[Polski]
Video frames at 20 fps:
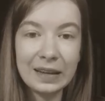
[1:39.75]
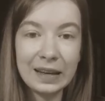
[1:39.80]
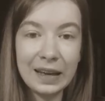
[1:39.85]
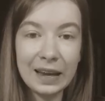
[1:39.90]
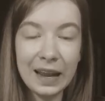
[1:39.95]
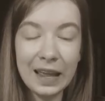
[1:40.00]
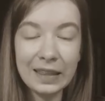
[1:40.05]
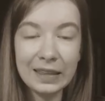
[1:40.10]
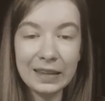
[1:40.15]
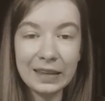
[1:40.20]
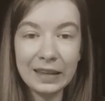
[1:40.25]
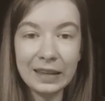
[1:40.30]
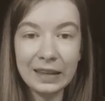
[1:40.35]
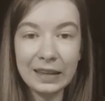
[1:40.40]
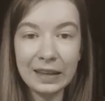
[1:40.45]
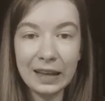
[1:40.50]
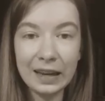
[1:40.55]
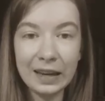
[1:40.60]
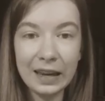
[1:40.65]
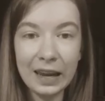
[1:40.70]
kredki,
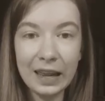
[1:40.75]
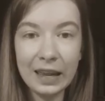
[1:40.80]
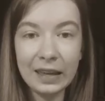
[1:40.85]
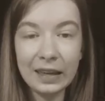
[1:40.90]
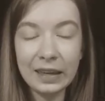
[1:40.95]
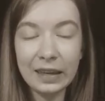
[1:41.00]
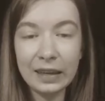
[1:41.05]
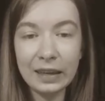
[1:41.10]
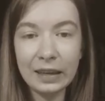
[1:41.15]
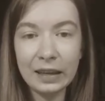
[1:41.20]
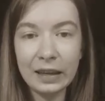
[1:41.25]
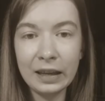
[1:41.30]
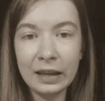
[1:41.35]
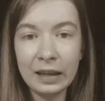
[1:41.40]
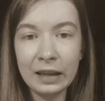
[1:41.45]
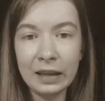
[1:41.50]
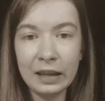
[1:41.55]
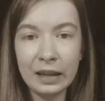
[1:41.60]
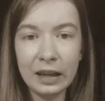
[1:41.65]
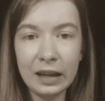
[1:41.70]
naklejki,
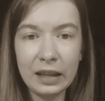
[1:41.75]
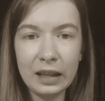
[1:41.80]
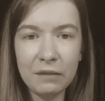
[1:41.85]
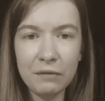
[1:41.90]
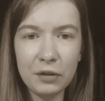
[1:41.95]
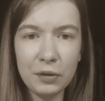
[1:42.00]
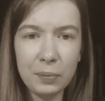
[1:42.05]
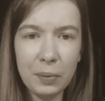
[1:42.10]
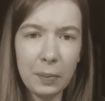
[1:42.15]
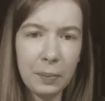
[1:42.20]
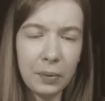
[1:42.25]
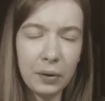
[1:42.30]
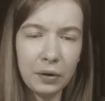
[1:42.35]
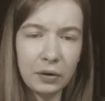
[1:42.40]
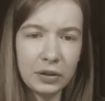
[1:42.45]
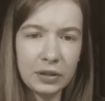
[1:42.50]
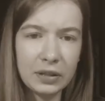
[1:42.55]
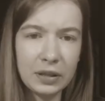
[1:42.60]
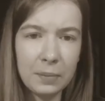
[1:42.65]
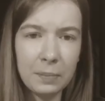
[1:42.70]
a nawet
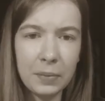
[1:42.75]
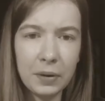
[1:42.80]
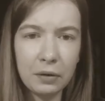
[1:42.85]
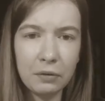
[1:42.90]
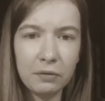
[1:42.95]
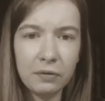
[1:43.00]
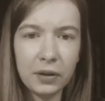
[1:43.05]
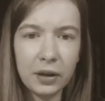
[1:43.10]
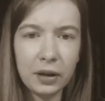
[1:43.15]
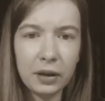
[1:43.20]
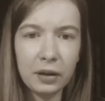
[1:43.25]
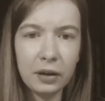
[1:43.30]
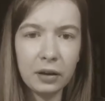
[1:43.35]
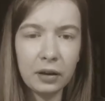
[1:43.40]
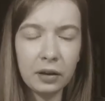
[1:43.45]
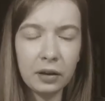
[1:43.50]
paprochy z temperówek.